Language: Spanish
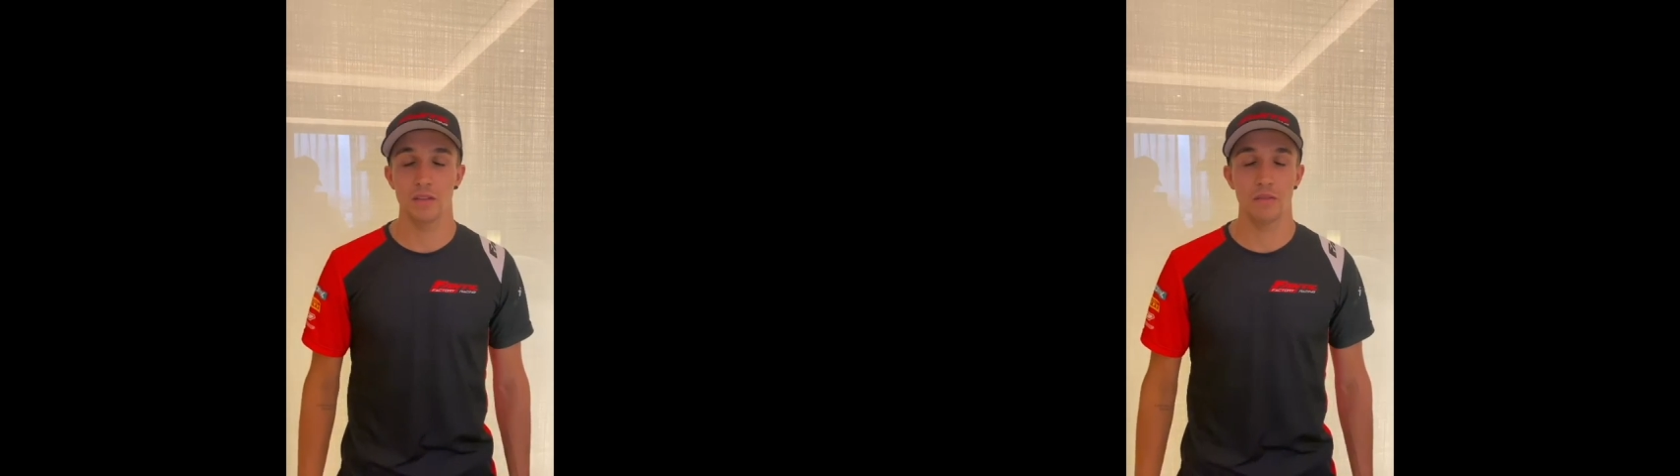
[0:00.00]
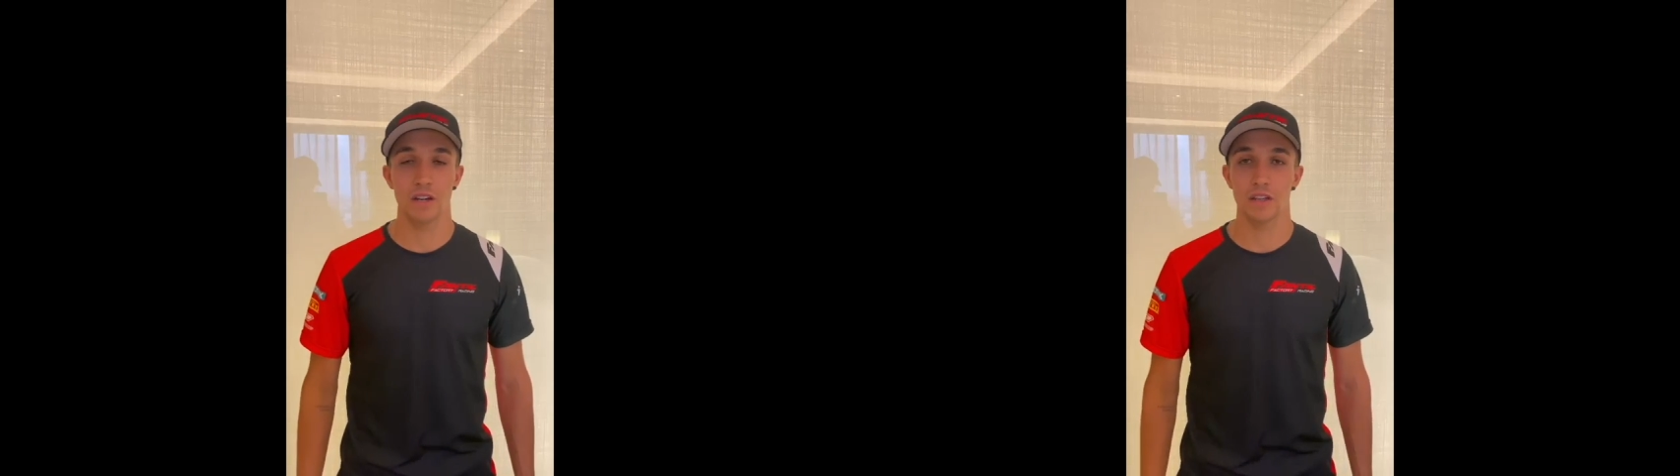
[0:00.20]

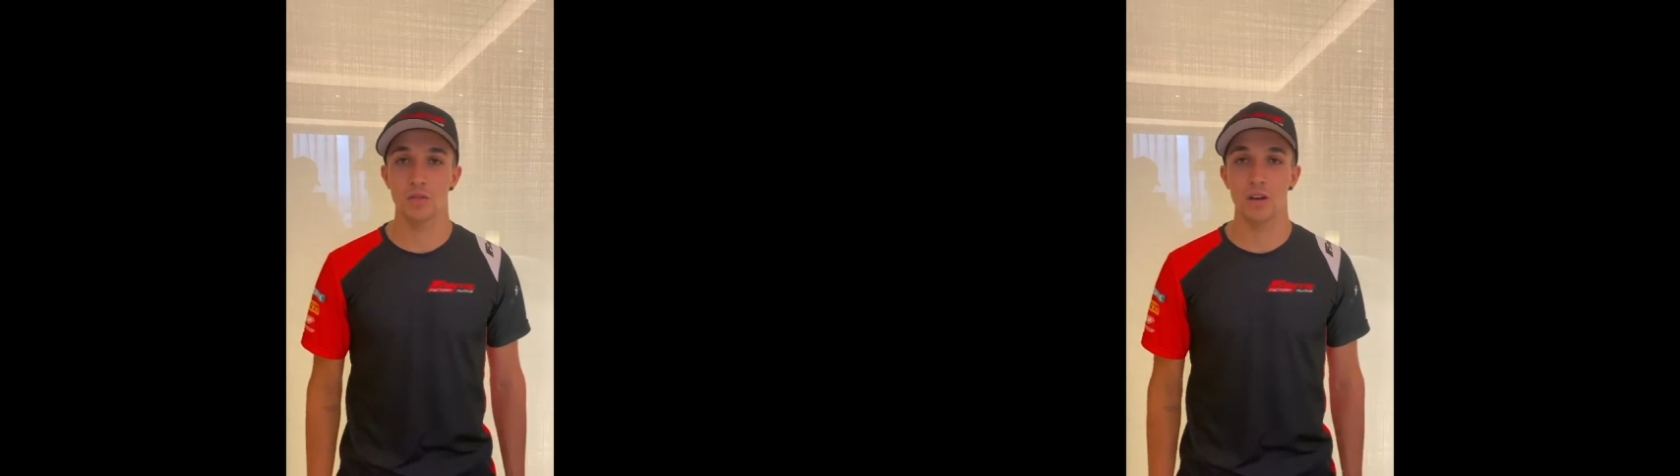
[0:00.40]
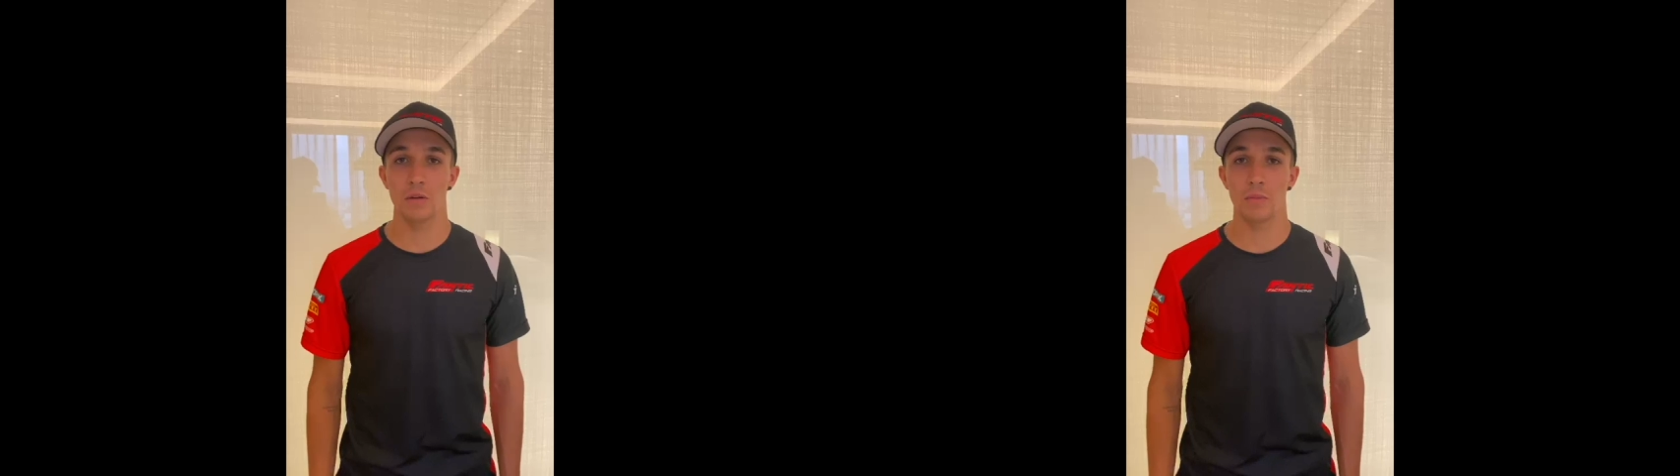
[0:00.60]
iba
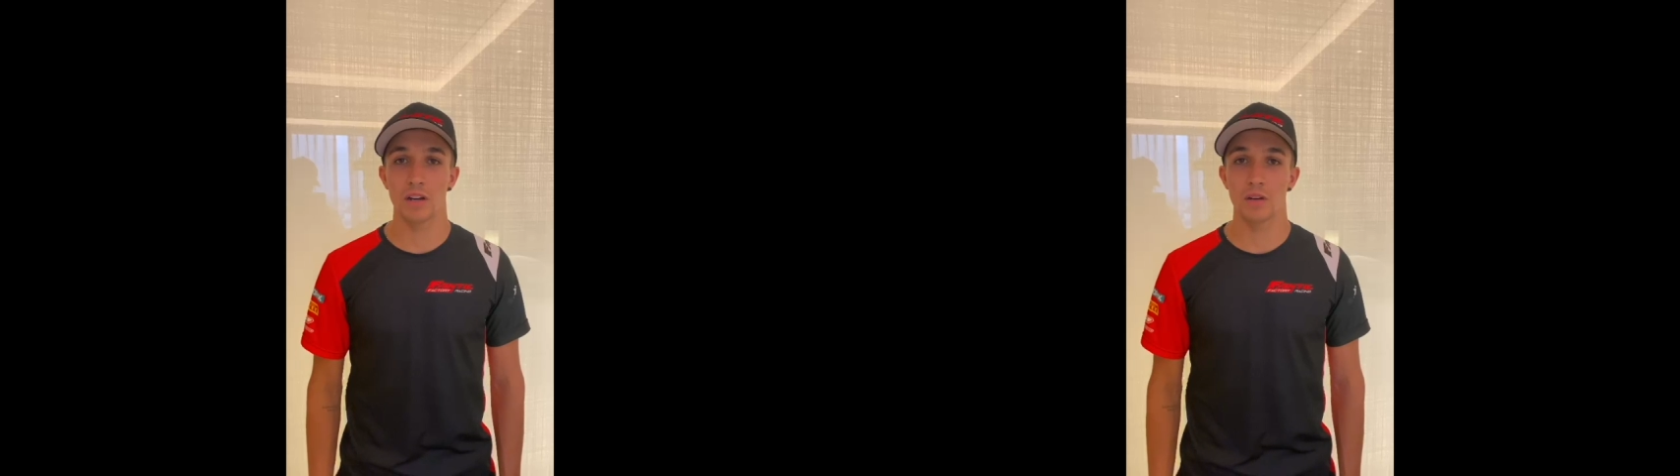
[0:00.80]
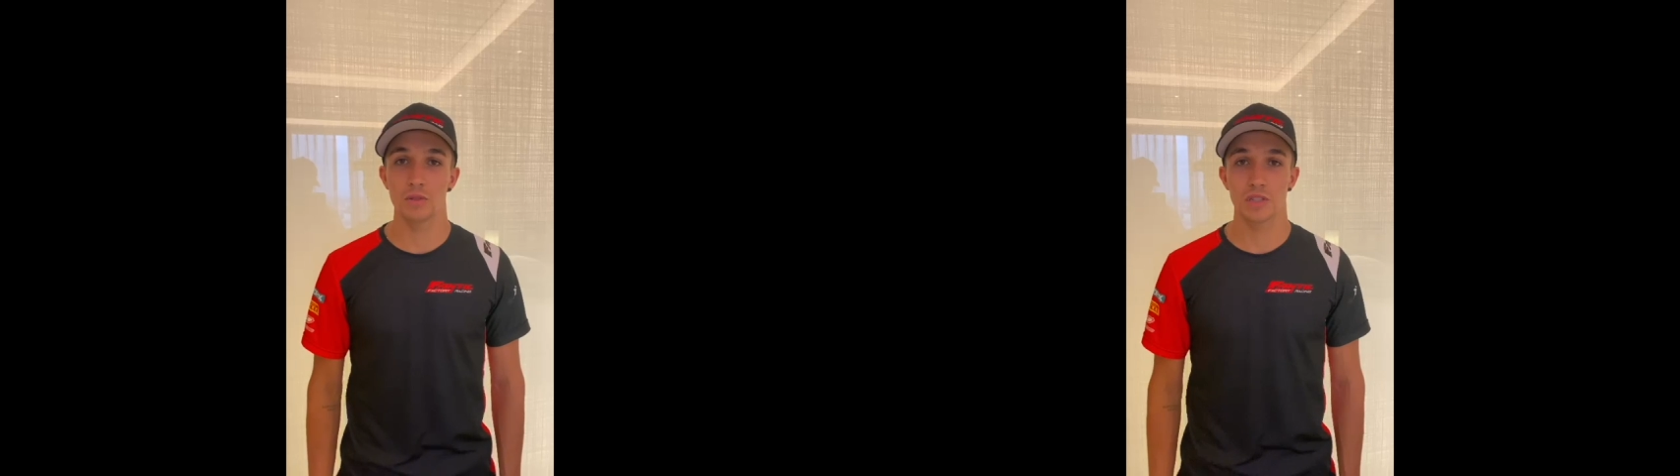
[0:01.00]
toda la
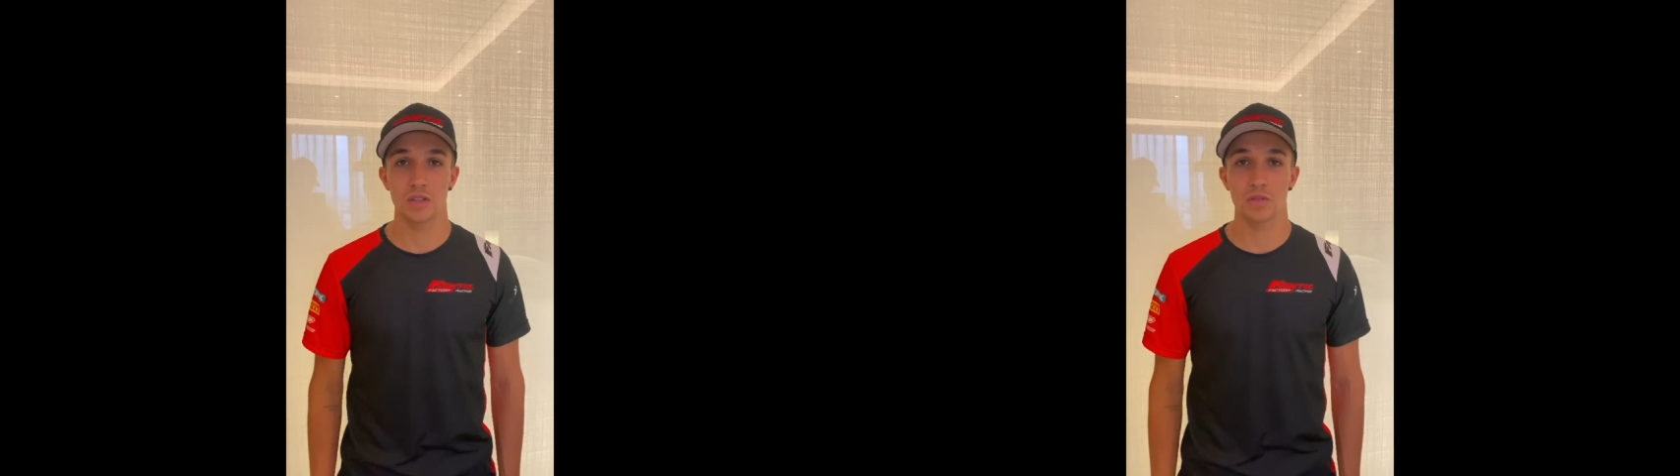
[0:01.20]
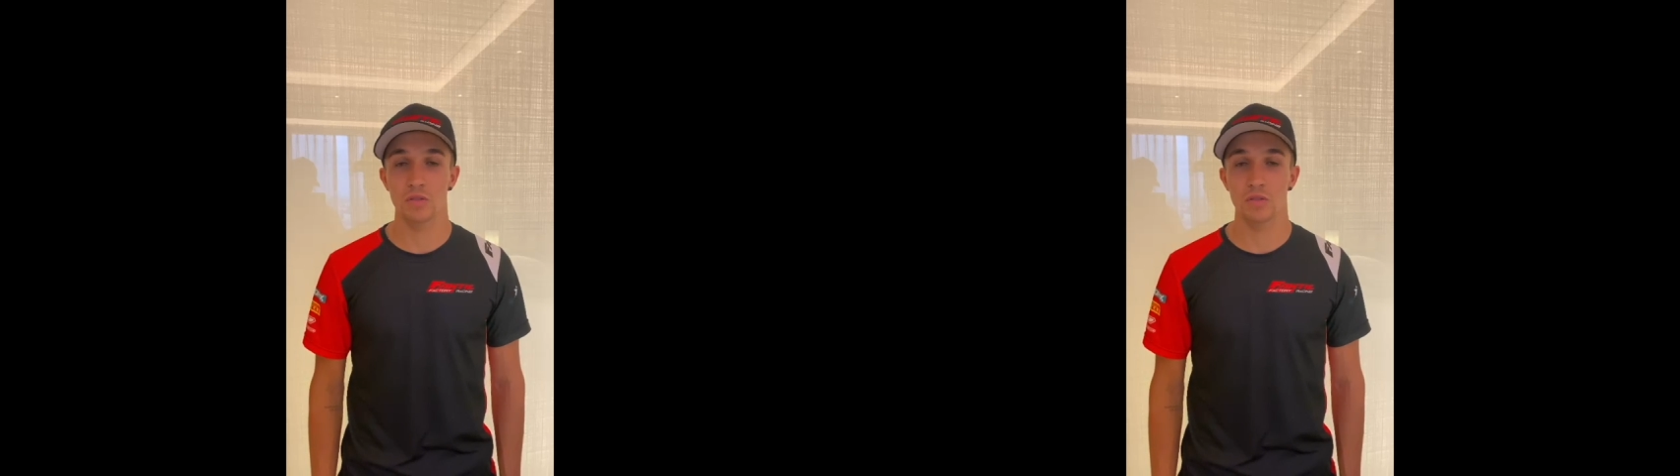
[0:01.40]
manga luchando